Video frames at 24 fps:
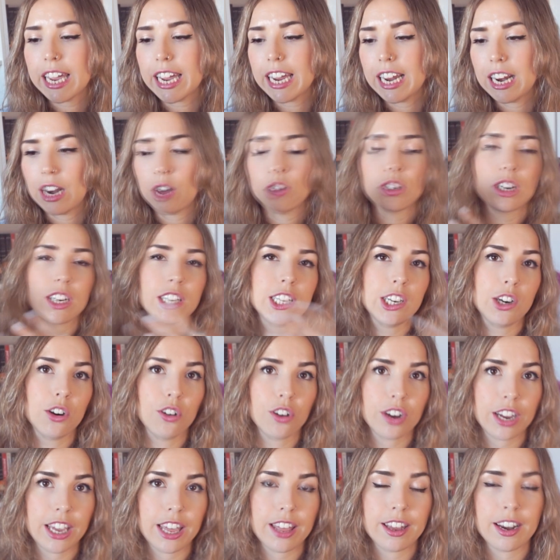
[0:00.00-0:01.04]
y la otra
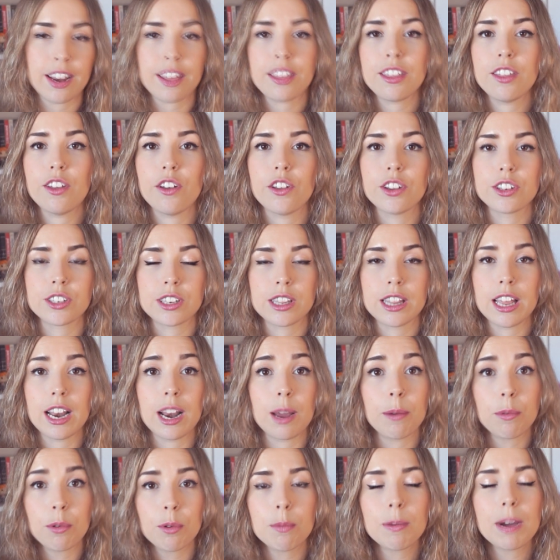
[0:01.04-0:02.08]
trilogía de Nacidos de
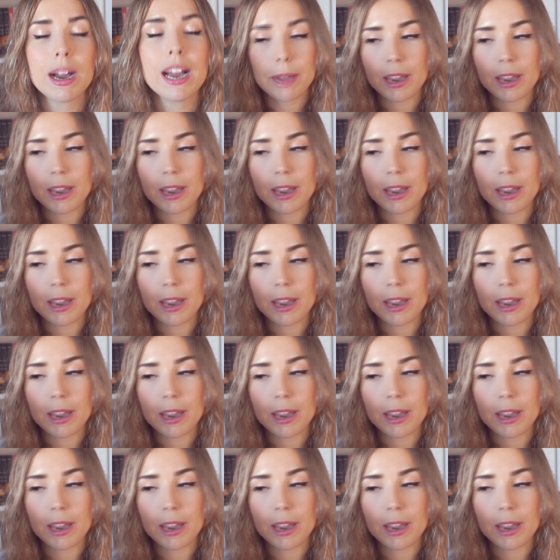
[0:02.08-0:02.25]
la Bruma,